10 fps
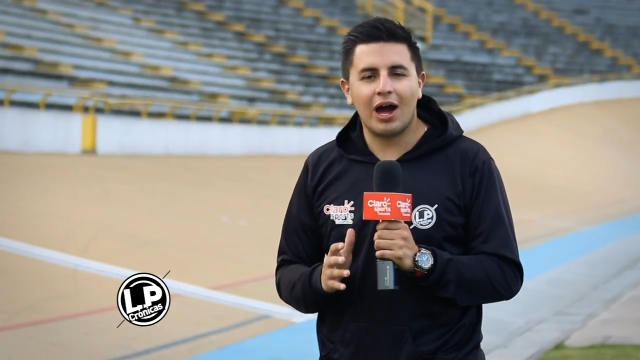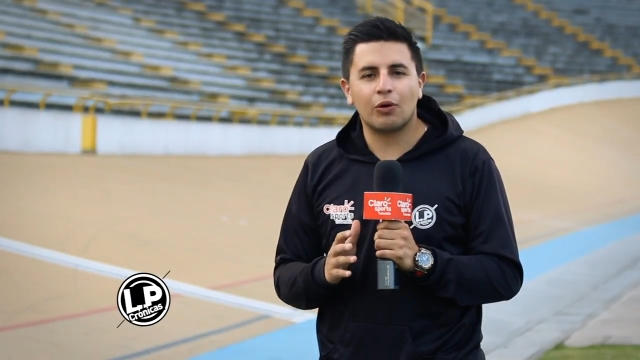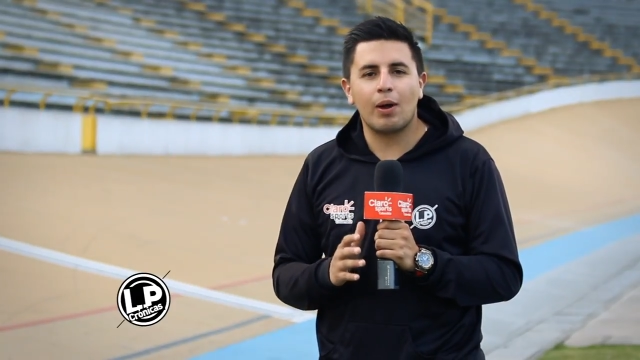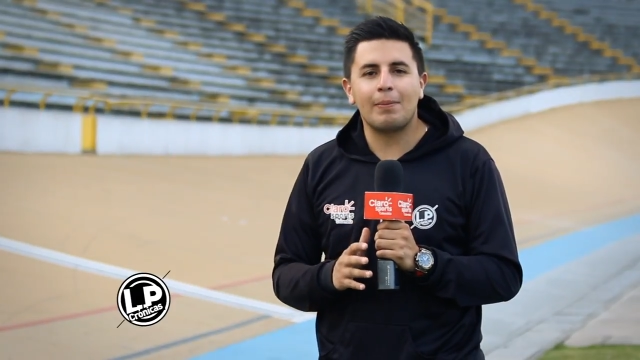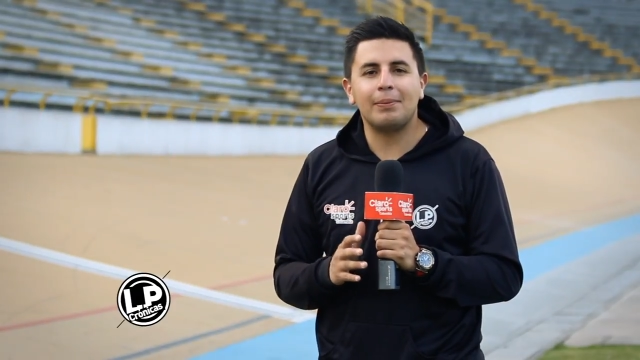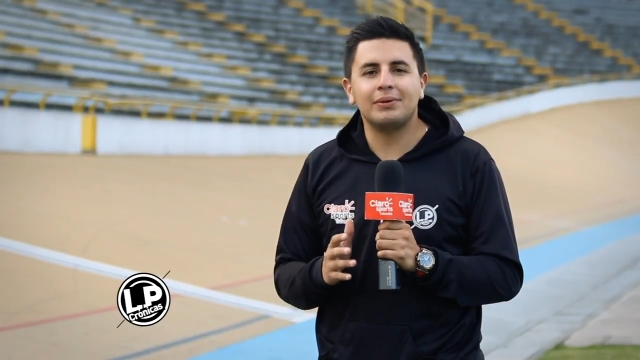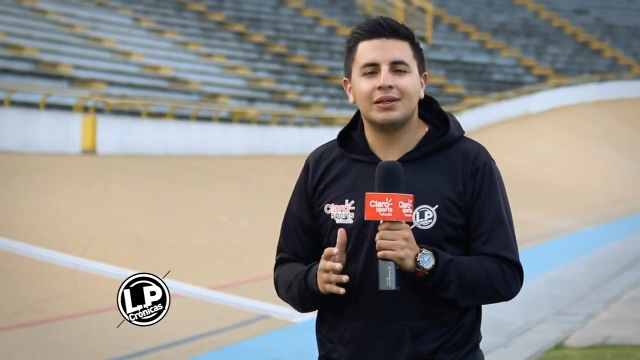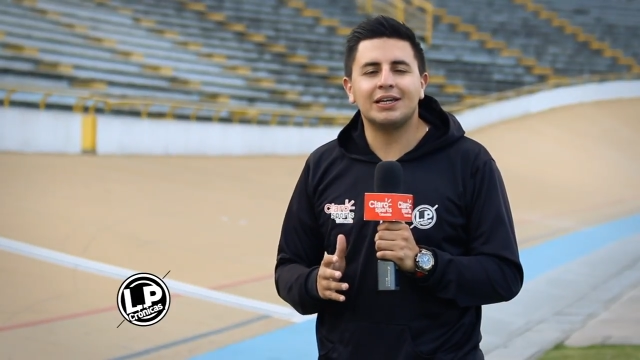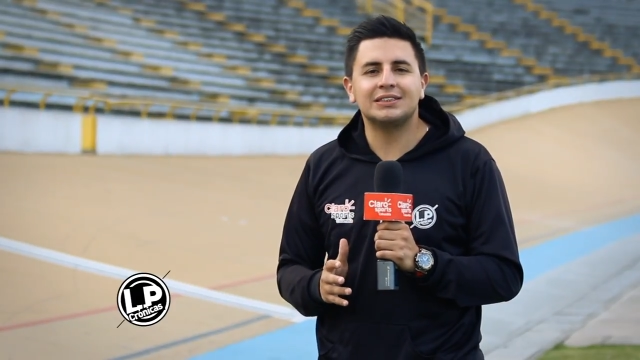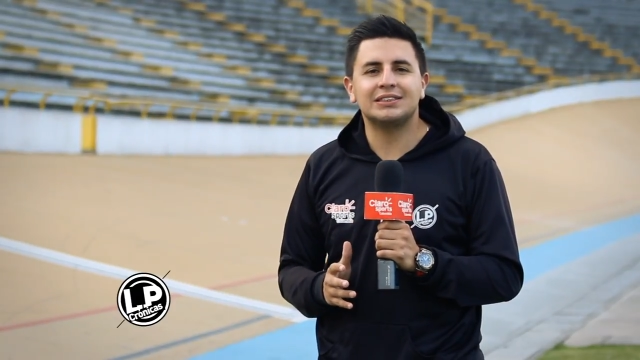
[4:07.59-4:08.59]
arroba
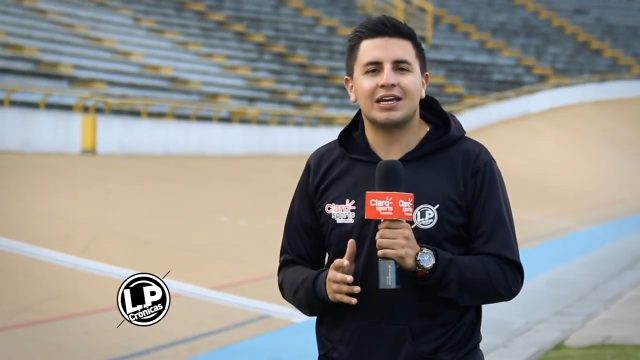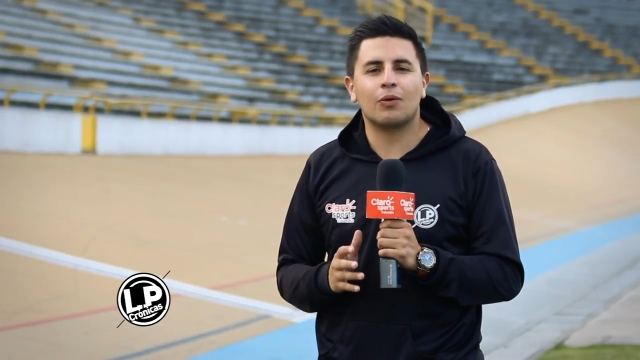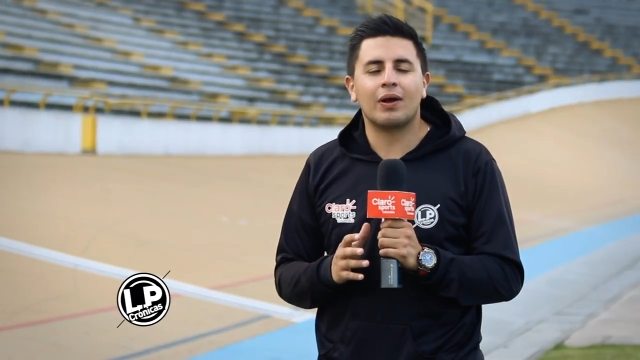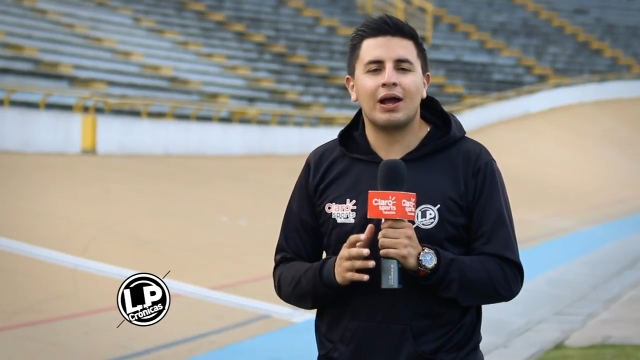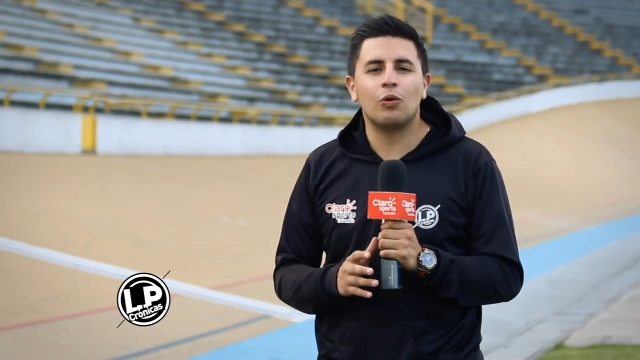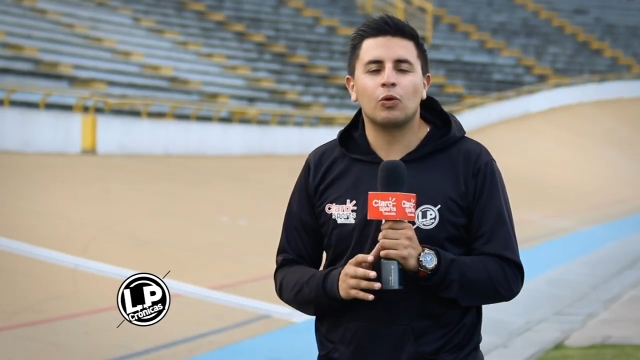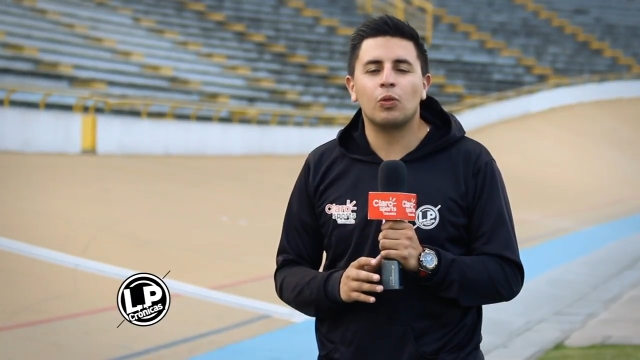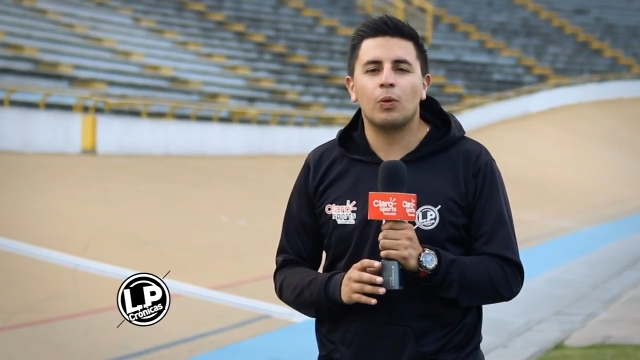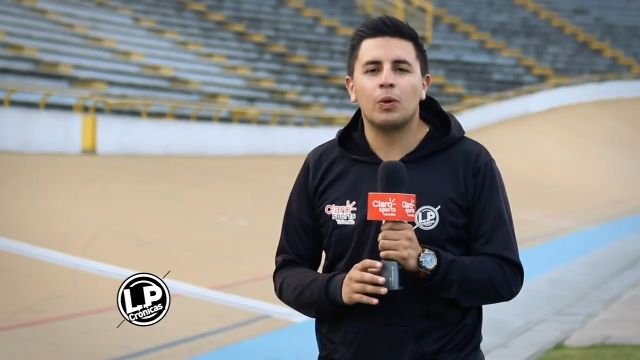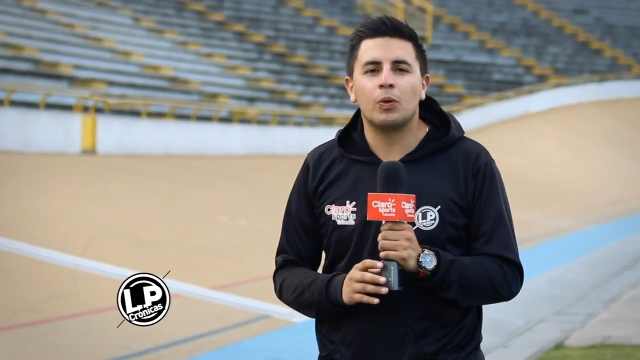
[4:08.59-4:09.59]
Andrés y arroba calo
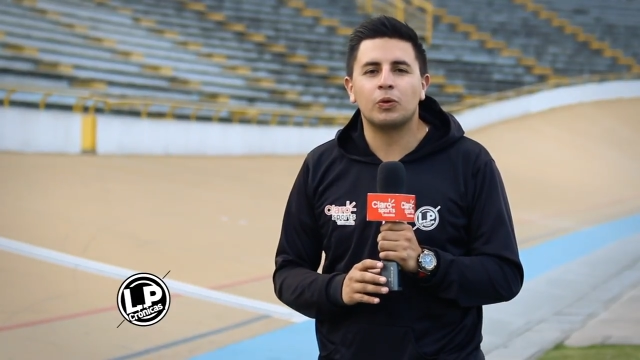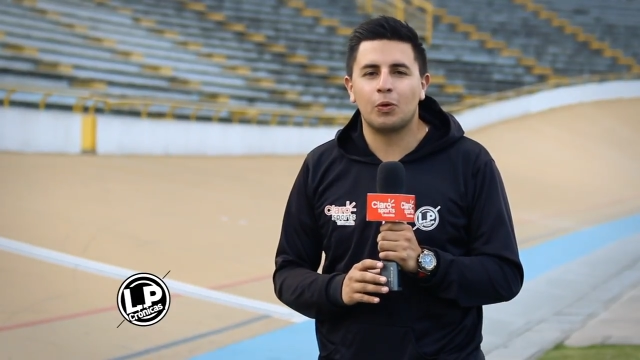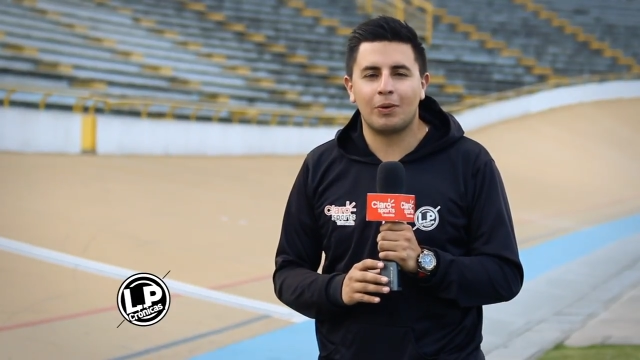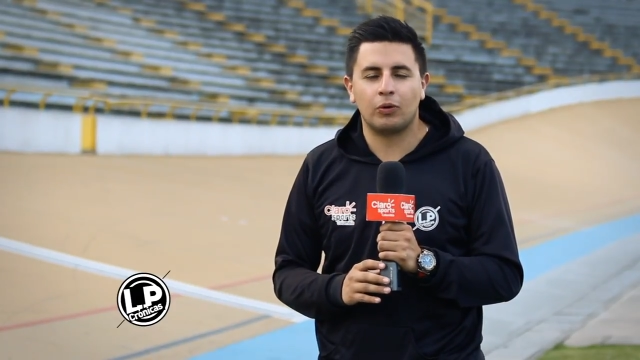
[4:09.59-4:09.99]
con w